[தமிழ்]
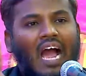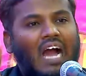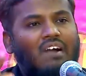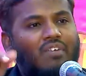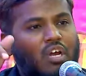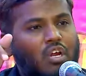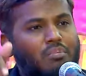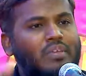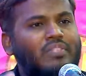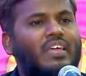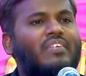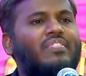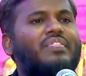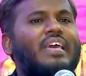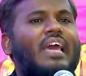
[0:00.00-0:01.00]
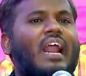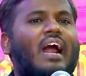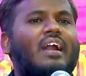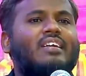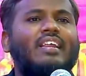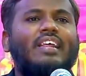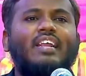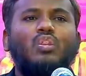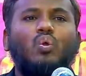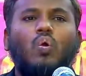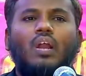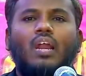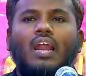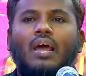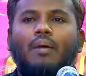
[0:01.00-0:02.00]
அவரும் இந்த இந்திய நாட்டில் இருந்து
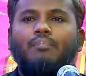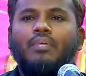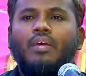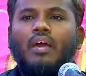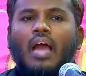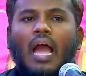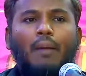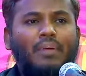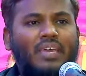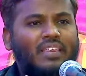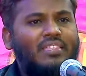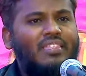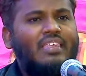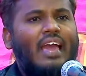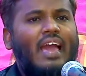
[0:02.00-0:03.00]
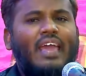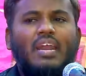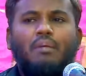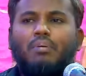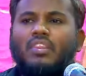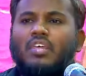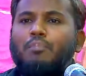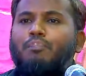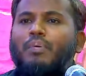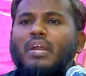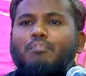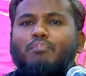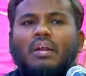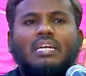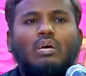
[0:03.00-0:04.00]
கொள்ளலாம் அப்ப இந்தியா என்பது
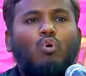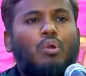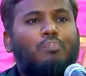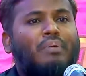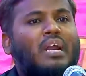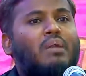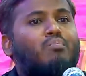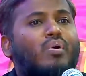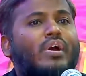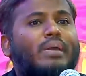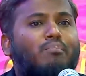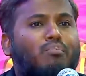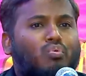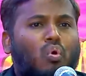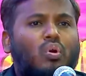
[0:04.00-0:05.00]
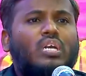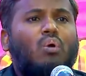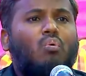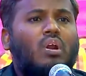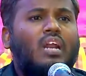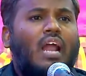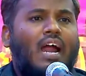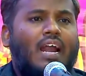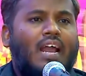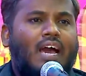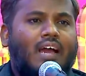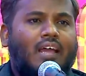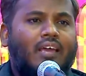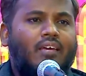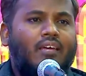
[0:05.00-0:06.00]
இப்படிப்பட்ட ஒரு பன்முகம் கொண்ட ஒரு நாடாக